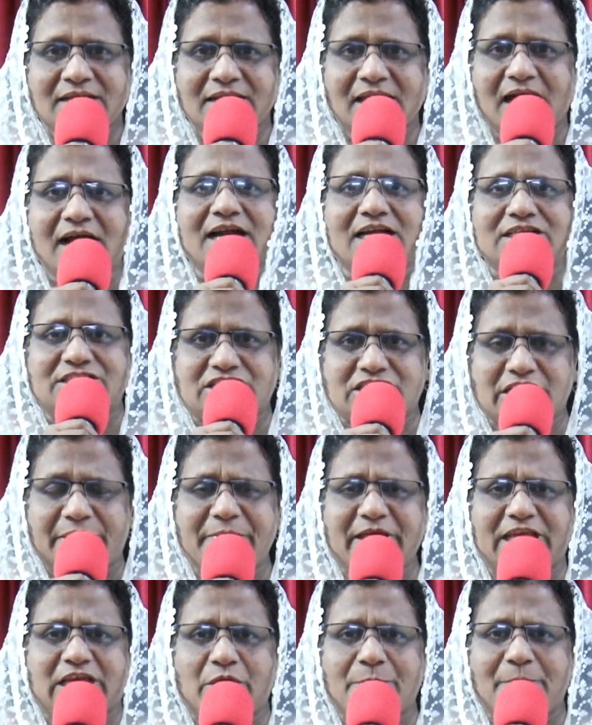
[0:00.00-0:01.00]
நாங்கள்
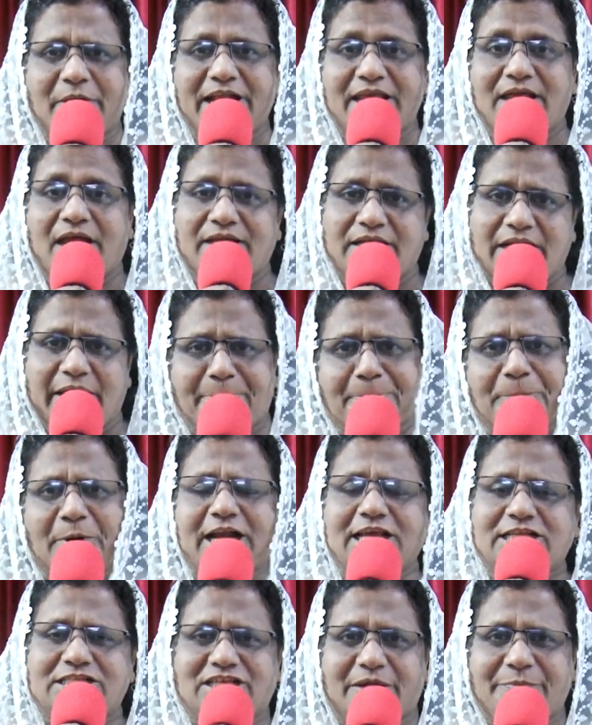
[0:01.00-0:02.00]
ஜபிக்கும்படியா
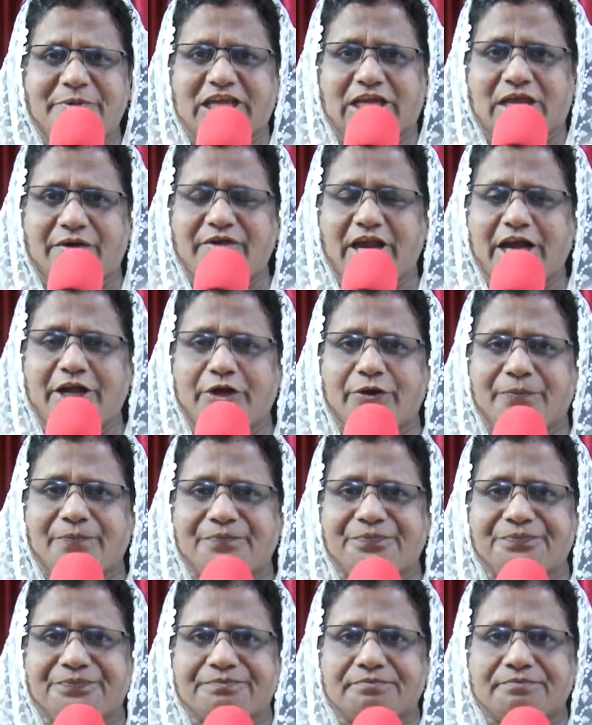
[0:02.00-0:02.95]
எப்படி ஜபிக்க வேண்டும்